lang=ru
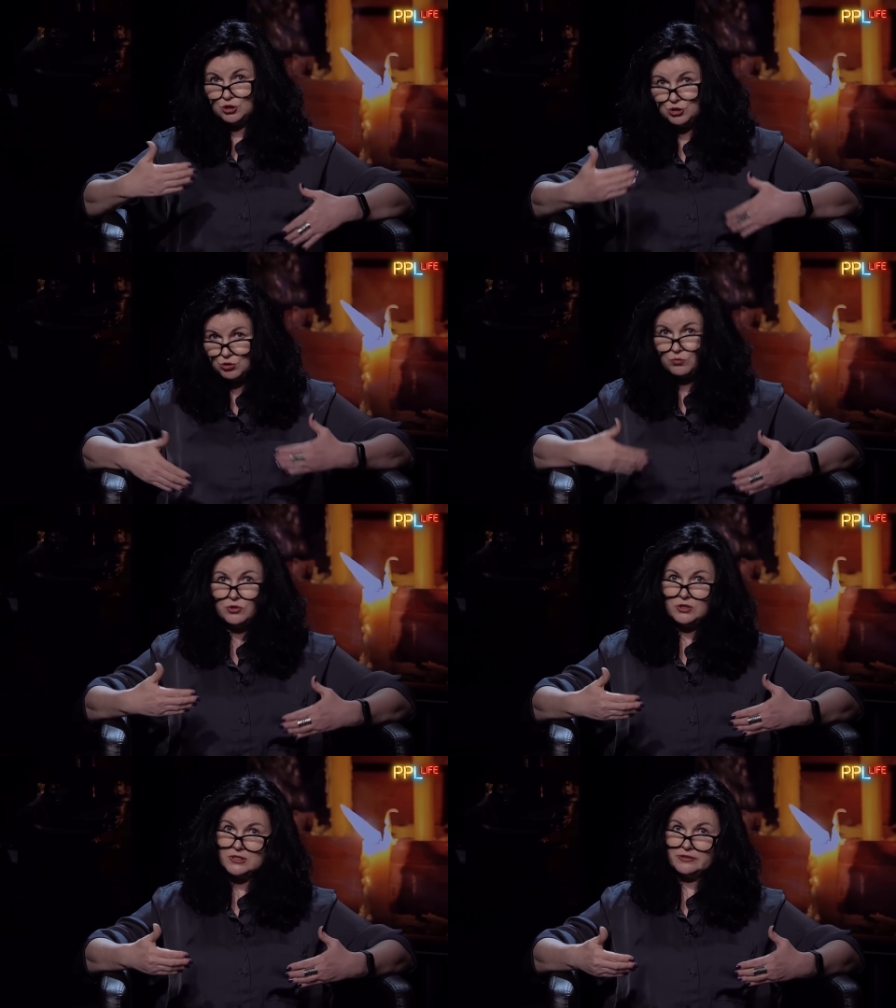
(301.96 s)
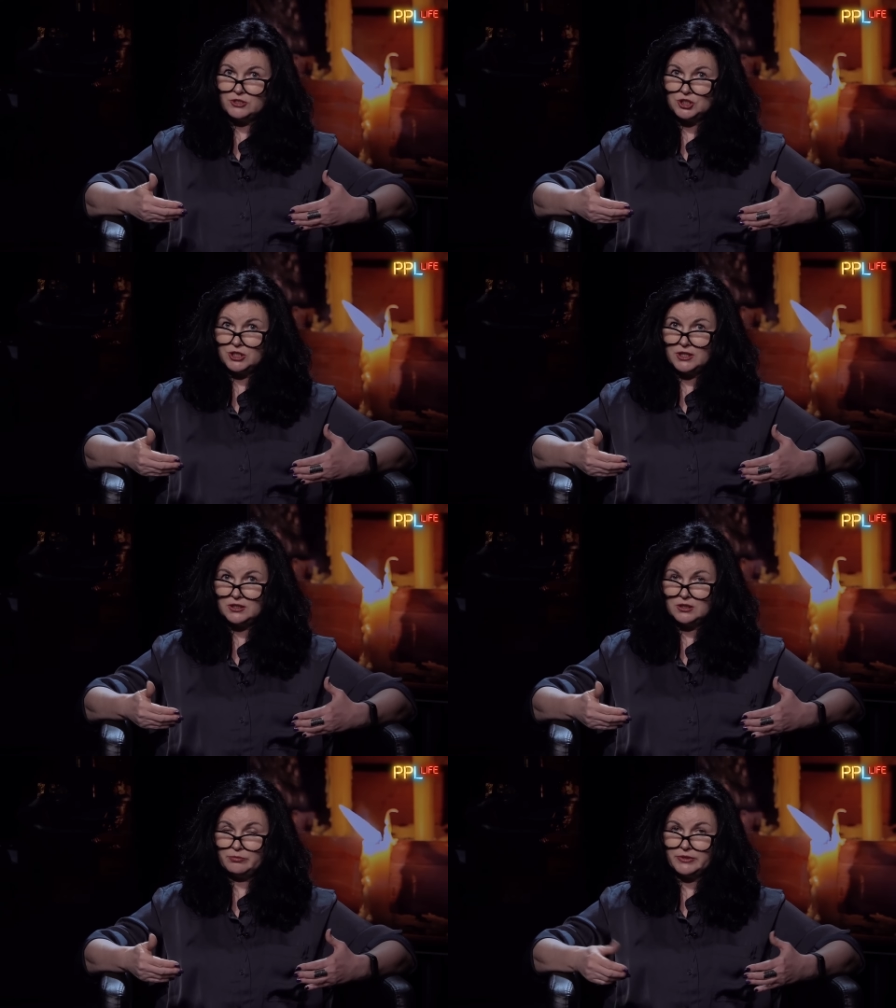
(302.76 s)
еще более
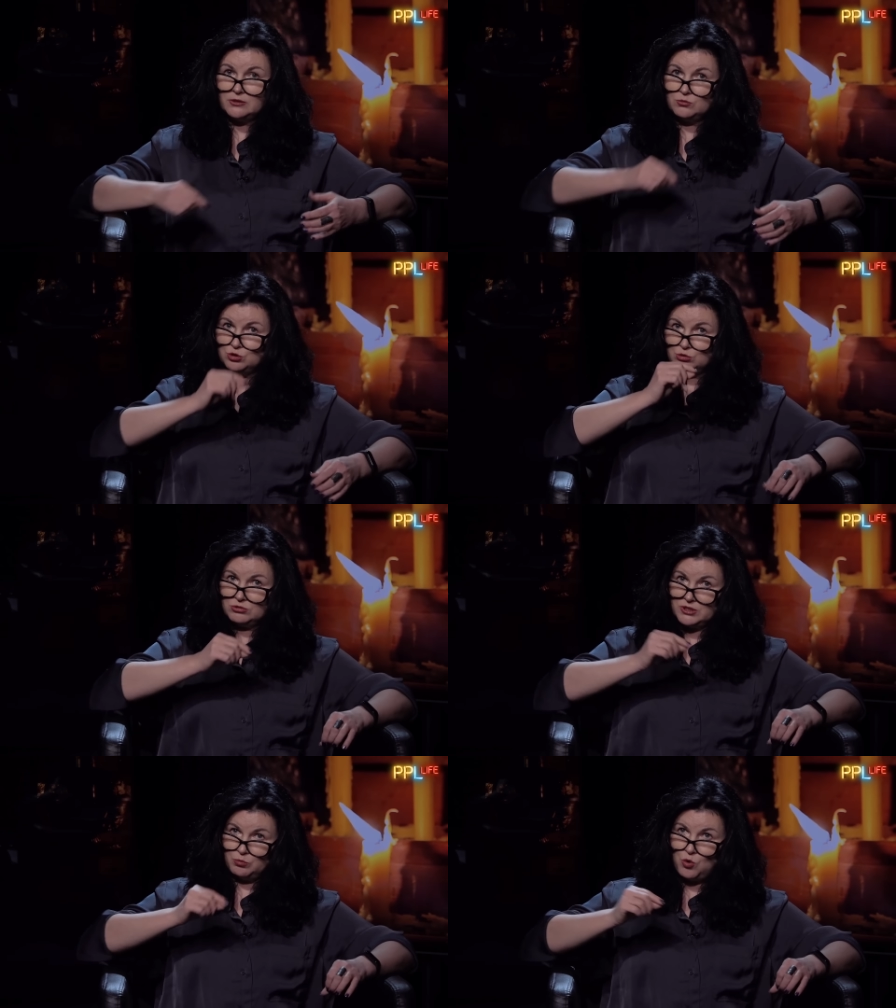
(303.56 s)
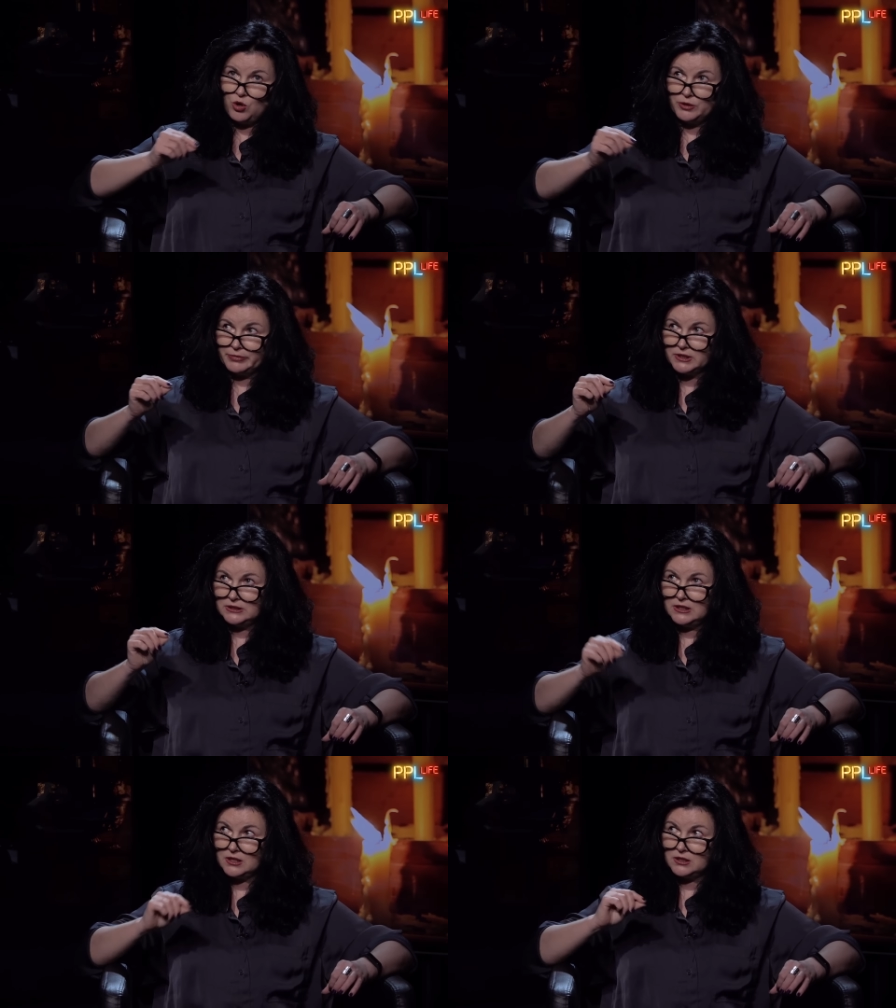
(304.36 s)
совершенным, потому что у тебя похибка,
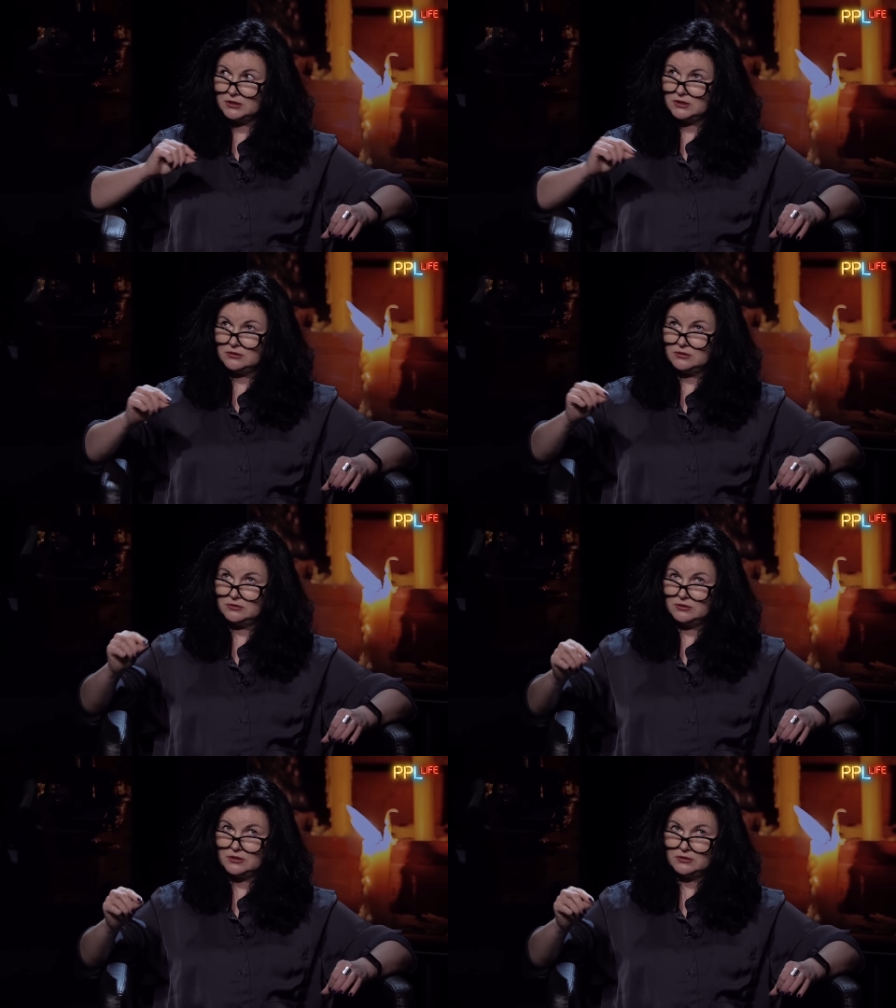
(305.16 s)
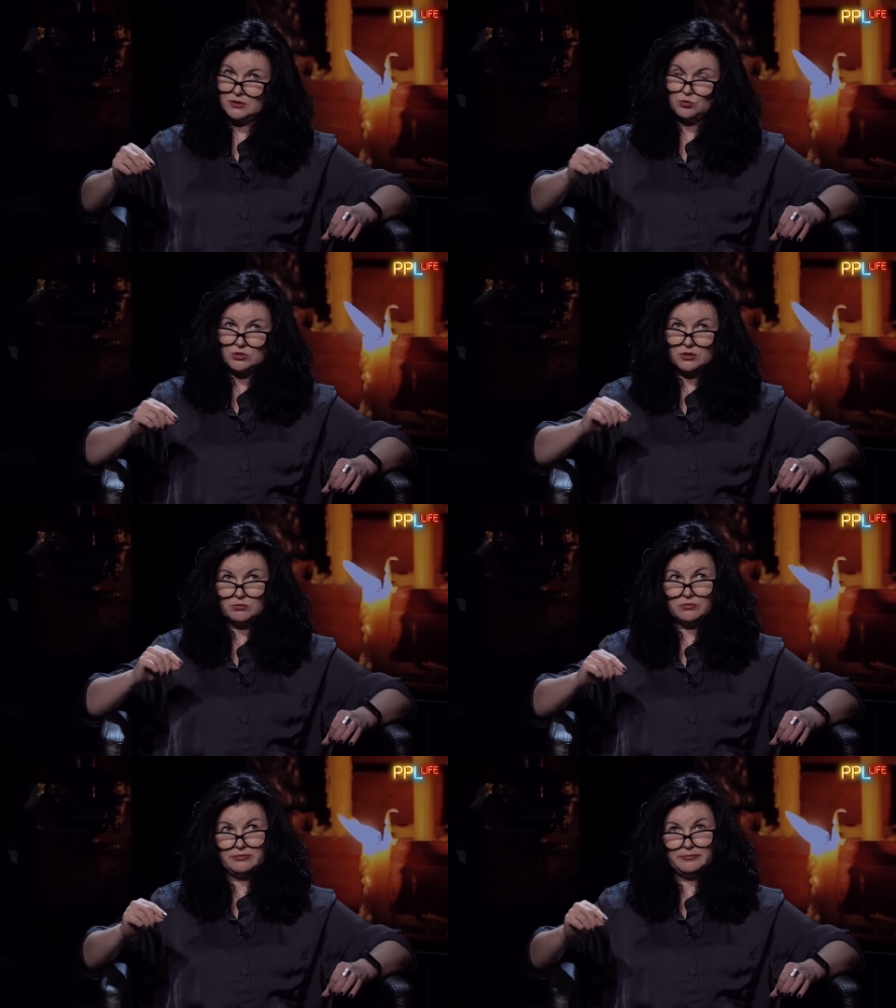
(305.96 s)
да, как это на, на
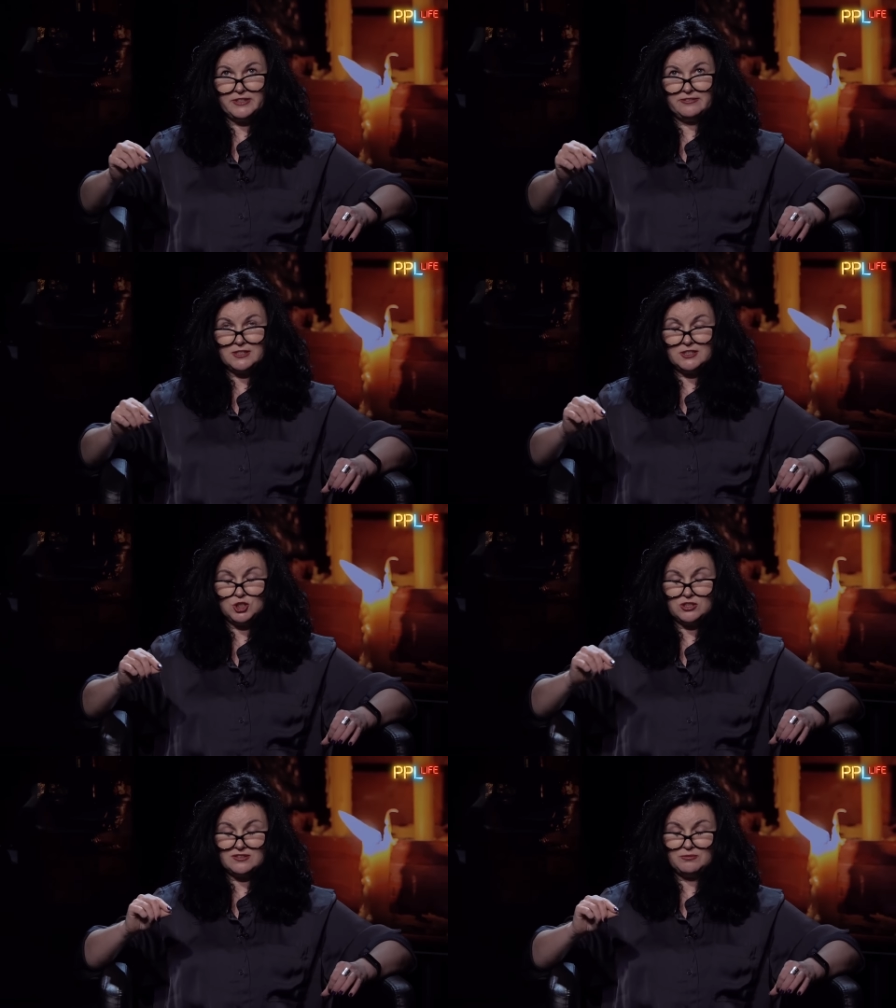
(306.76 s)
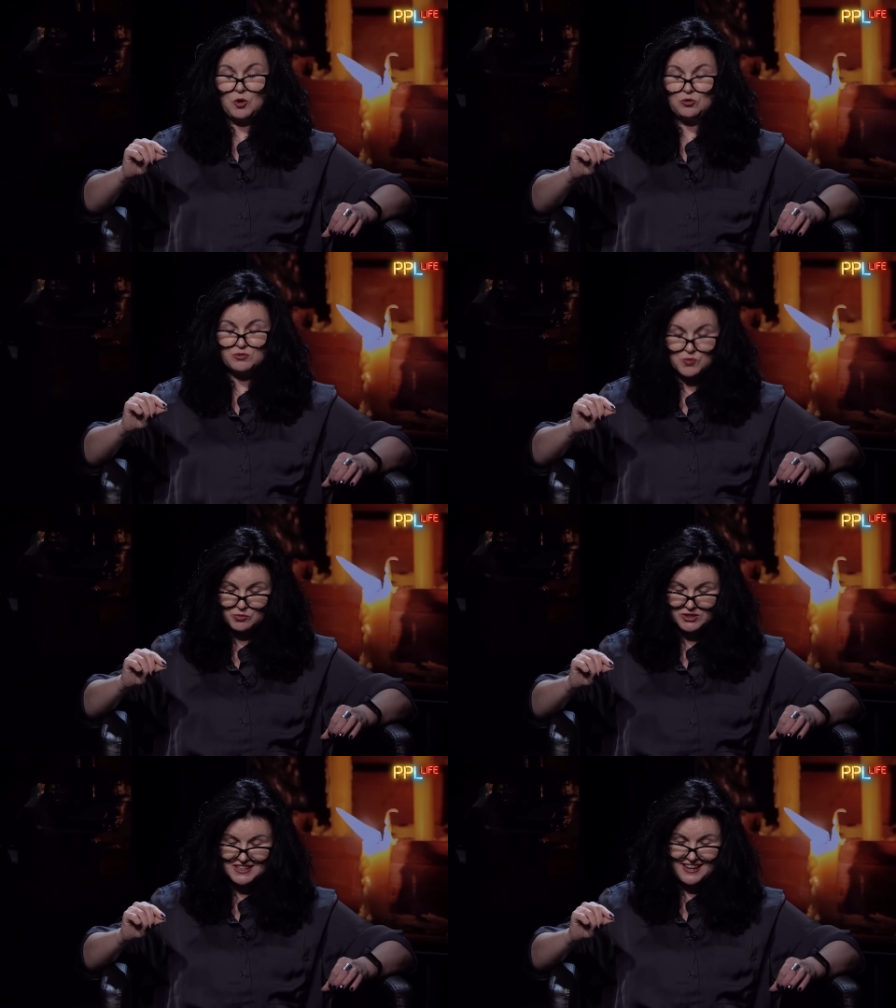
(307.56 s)
русском перевести, сейчас не могу
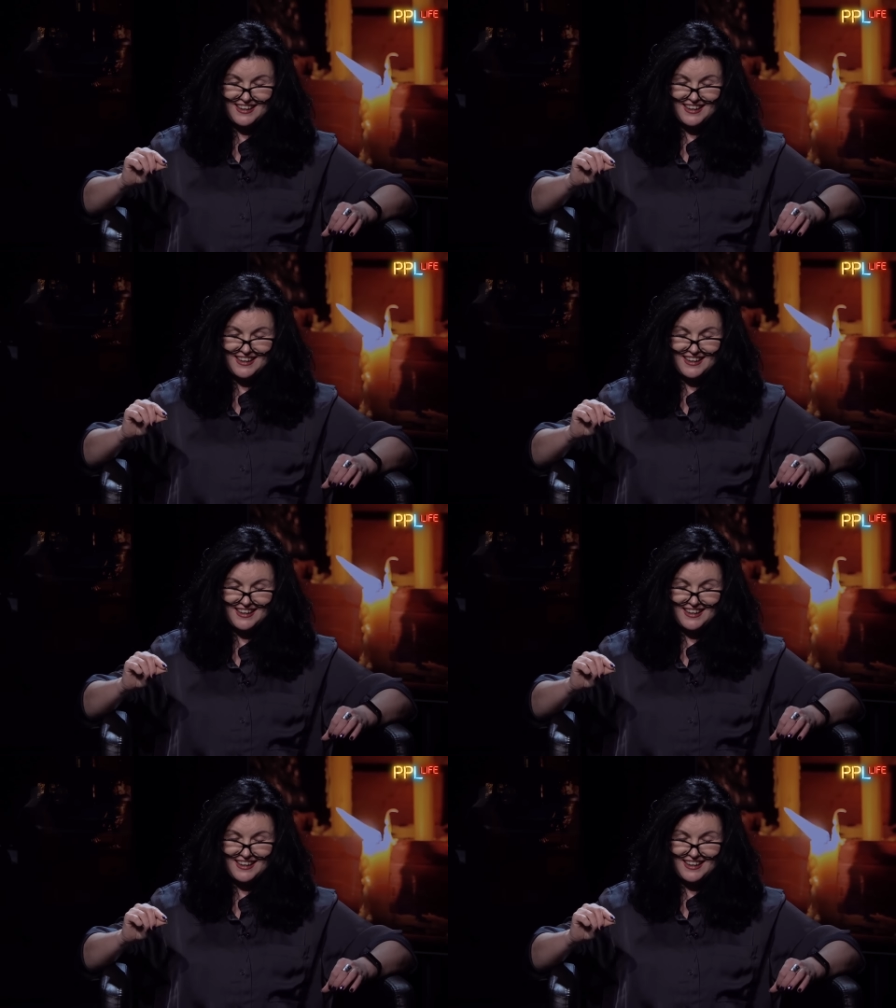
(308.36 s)
вспомнить